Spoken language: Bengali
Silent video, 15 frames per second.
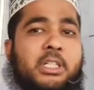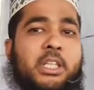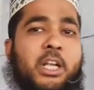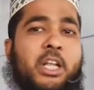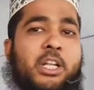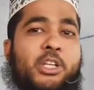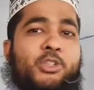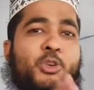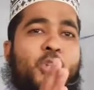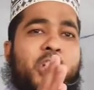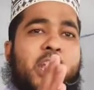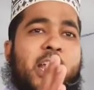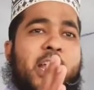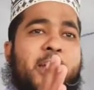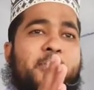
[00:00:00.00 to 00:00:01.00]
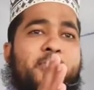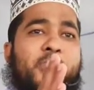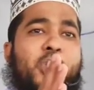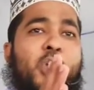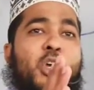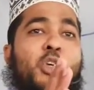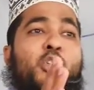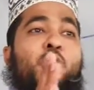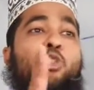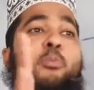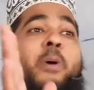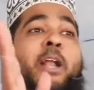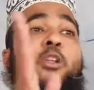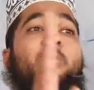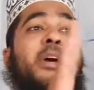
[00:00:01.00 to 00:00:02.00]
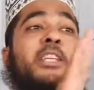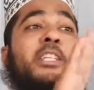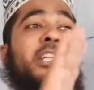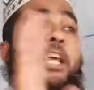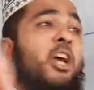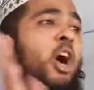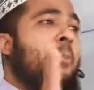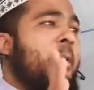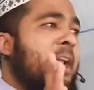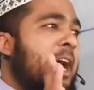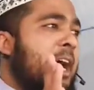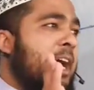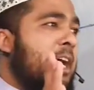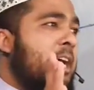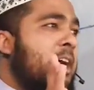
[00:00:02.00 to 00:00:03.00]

তাহলে রসুলকে শুধু ভালোবাসলেই হবে না